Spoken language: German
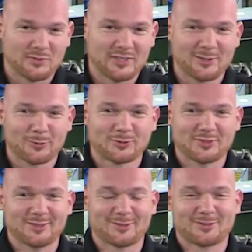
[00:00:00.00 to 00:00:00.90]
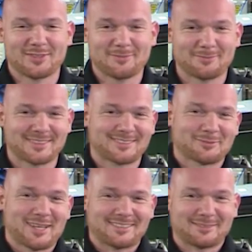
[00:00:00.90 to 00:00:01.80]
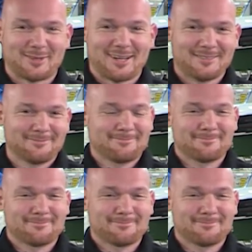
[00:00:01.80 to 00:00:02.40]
Viele Grüße und bis zum nächsten Mal.